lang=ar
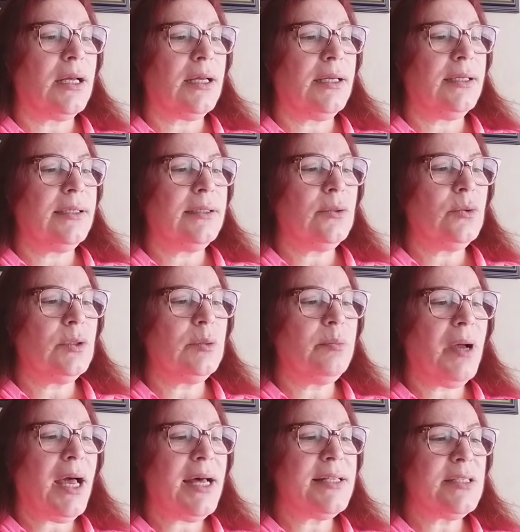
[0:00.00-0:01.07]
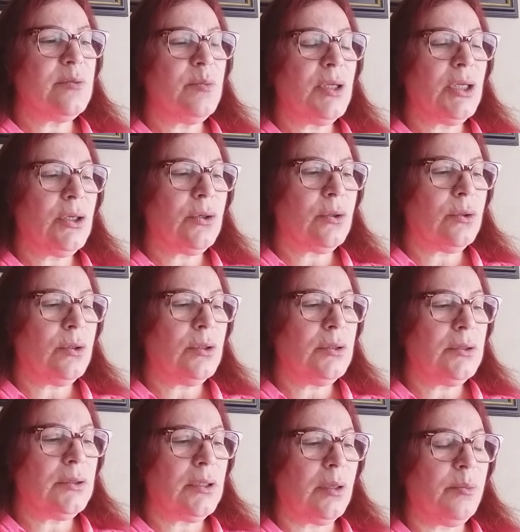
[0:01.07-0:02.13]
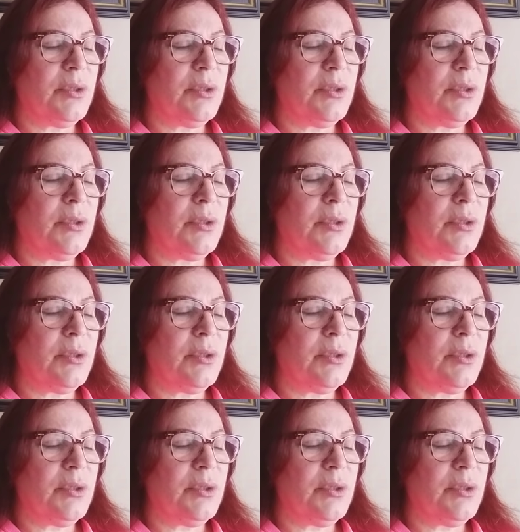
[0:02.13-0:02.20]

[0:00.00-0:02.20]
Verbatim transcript: آه والبعض منكم